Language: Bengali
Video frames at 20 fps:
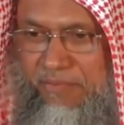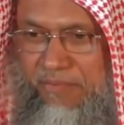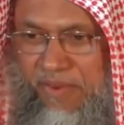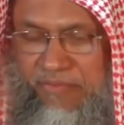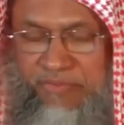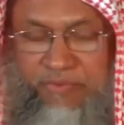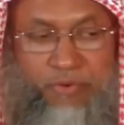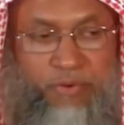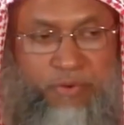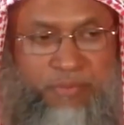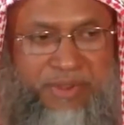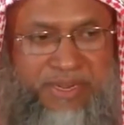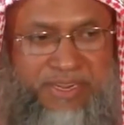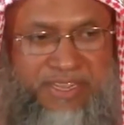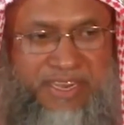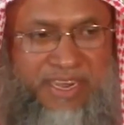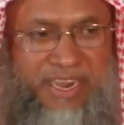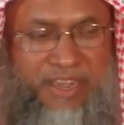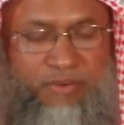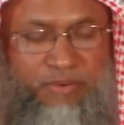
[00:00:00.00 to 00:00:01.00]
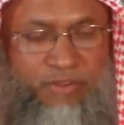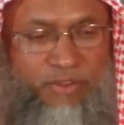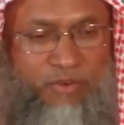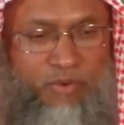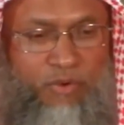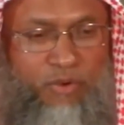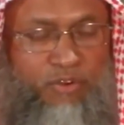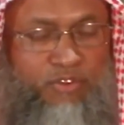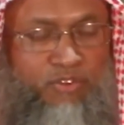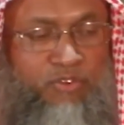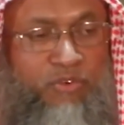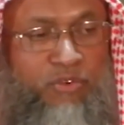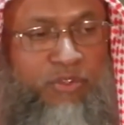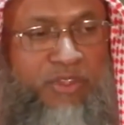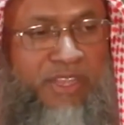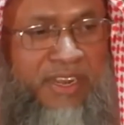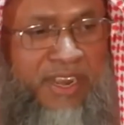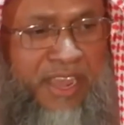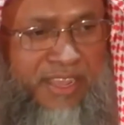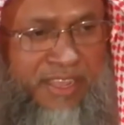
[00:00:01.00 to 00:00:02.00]
মাফ করবেন কিনা কিন্তু কোনো
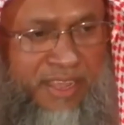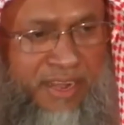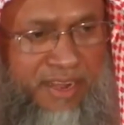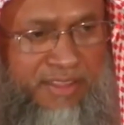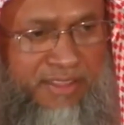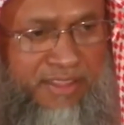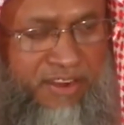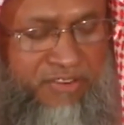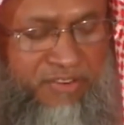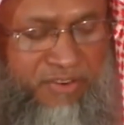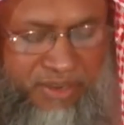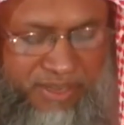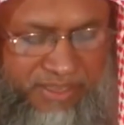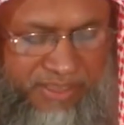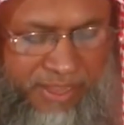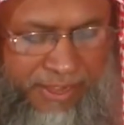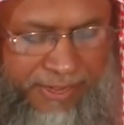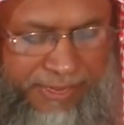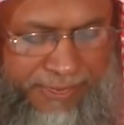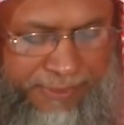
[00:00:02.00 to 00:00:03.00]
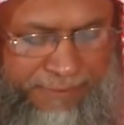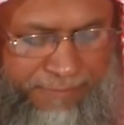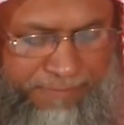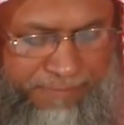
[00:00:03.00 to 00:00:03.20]
চুক্তি নাই আল্লাহ তালার সঙ্গে তাকে